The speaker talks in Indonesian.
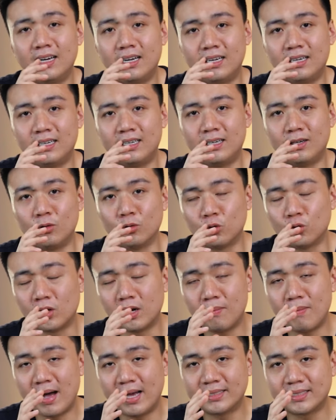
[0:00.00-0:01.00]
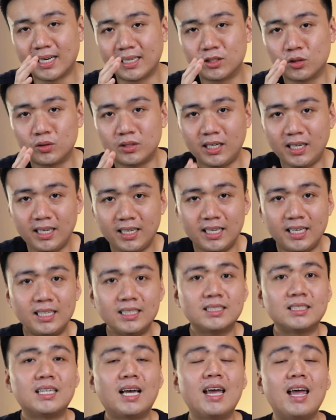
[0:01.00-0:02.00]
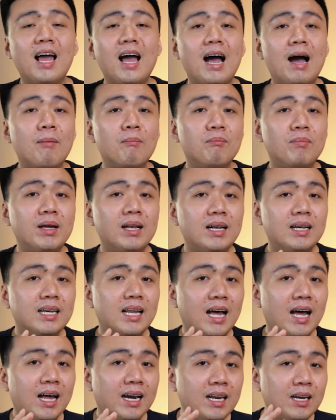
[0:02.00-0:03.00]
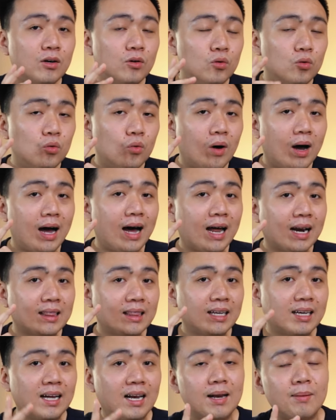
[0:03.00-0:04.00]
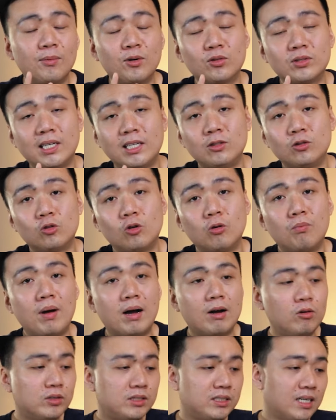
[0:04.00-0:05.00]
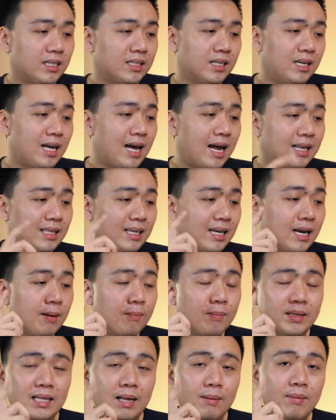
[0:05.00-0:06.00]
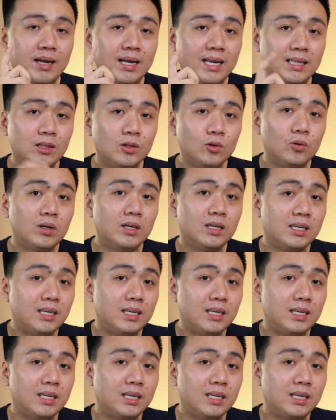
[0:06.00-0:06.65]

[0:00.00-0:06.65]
uh, untuk ngebahas kasus ini saya ambil dari dua artikel yang menurut saya cukup bagus ya. Jadi artikel yang pertama itu